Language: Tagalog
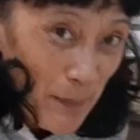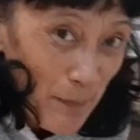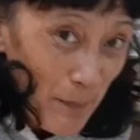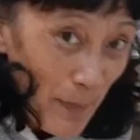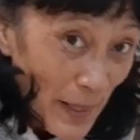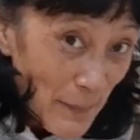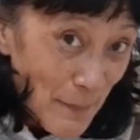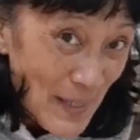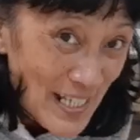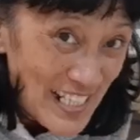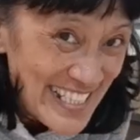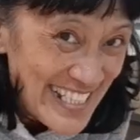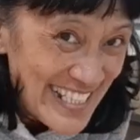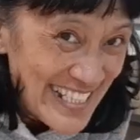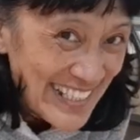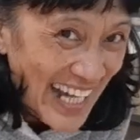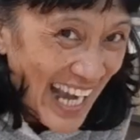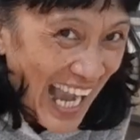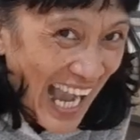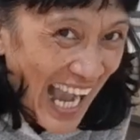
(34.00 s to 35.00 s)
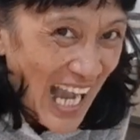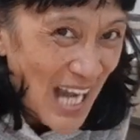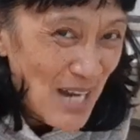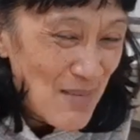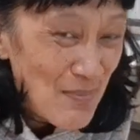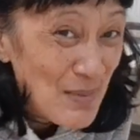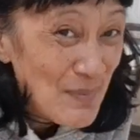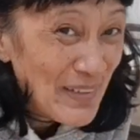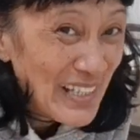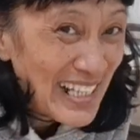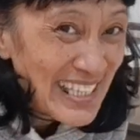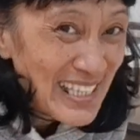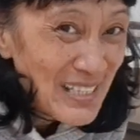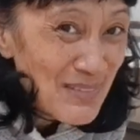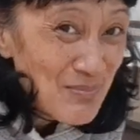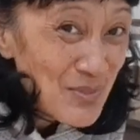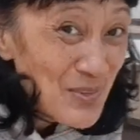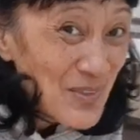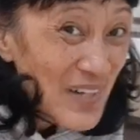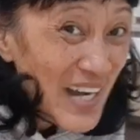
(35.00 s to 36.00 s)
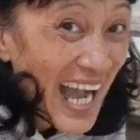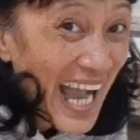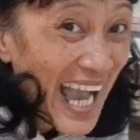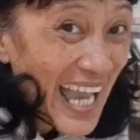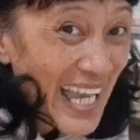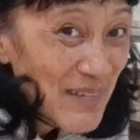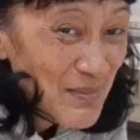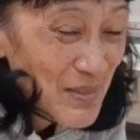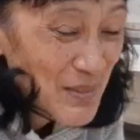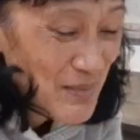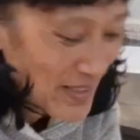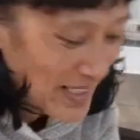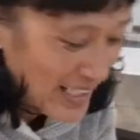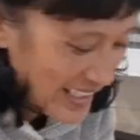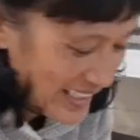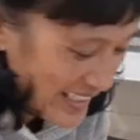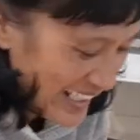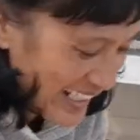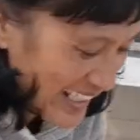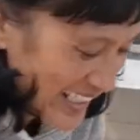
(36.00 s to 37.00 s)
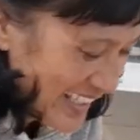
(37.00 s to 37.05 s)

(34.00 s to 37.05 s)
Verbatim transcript: Kapag may tiyaga, may magandang buhay, may magandang